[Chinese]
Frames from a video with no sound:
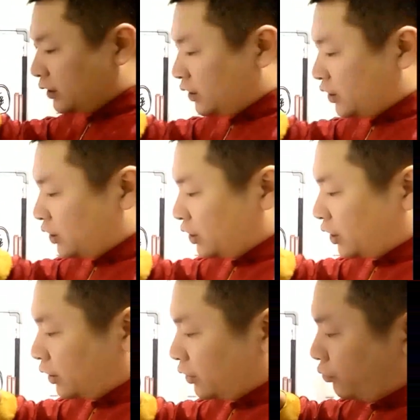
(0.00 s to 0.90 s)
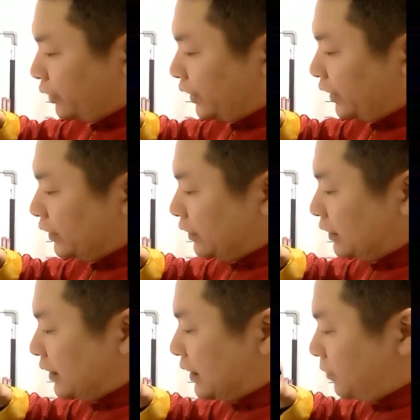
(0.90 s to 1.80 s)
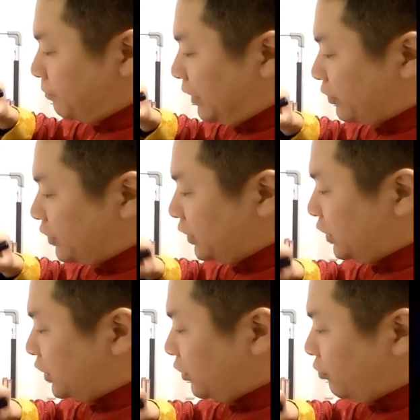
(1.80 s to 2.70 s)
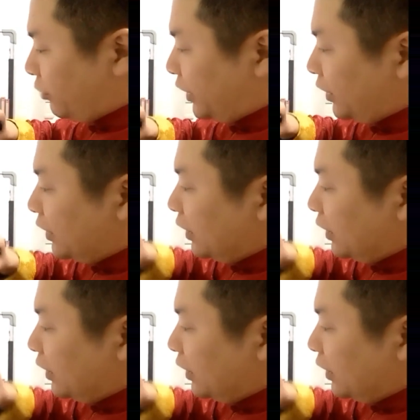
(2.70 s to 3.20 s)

子成癸，再查这个表，生子成癸，